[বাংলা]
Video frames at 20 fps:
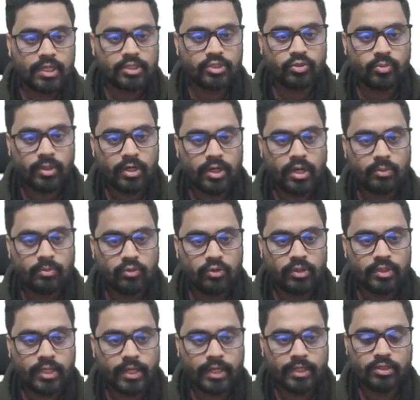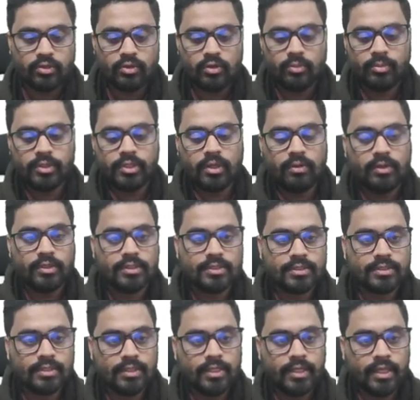কাস্টমারের নামগুলো দেখাইতে হবে তাহলে
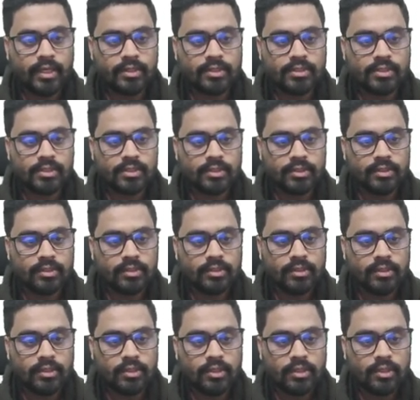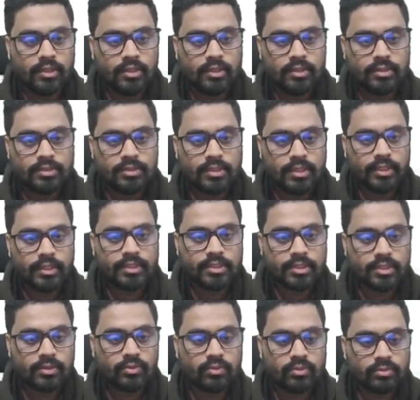সিলেক্ট সিলেক্ট
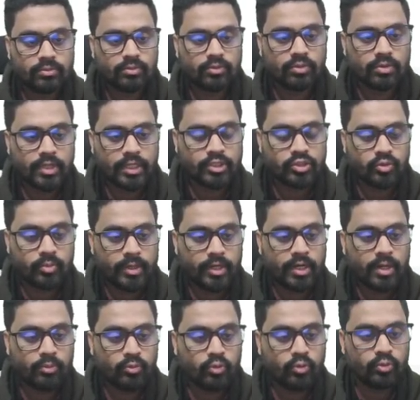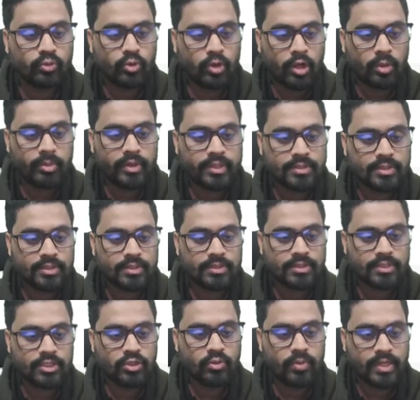কাস্টমারের নাম কোন কলামে আছে
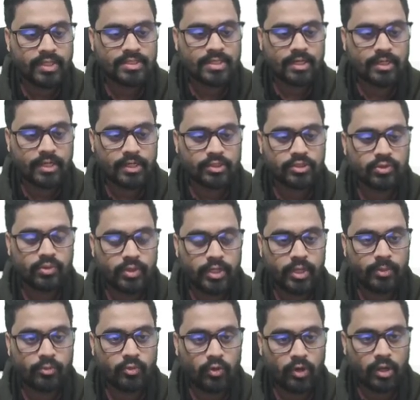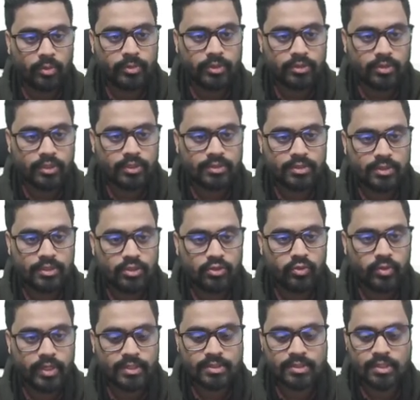সিইউএস আন্ডার স্কোর নেম কলামে তাহলে
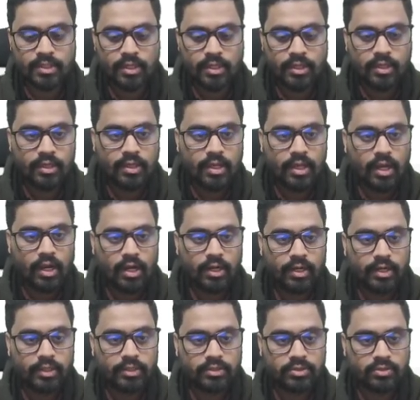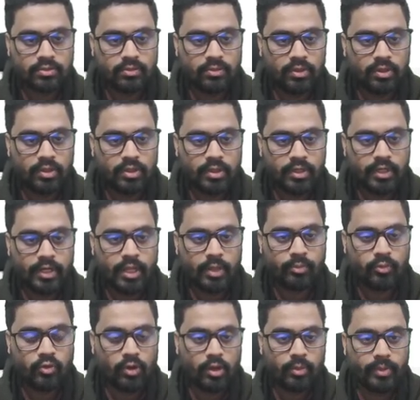সিইউএস আন্ডার স্কোর নেম
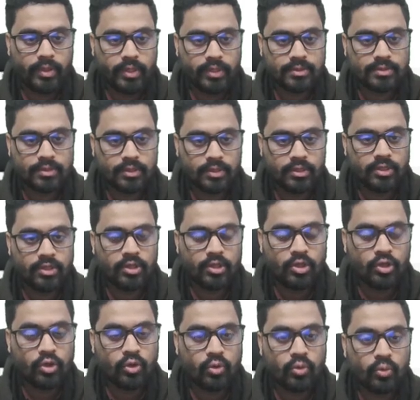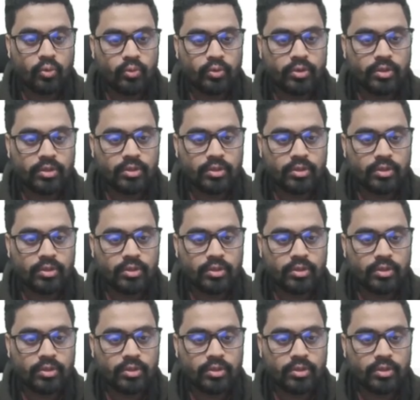কলামে আছে কোন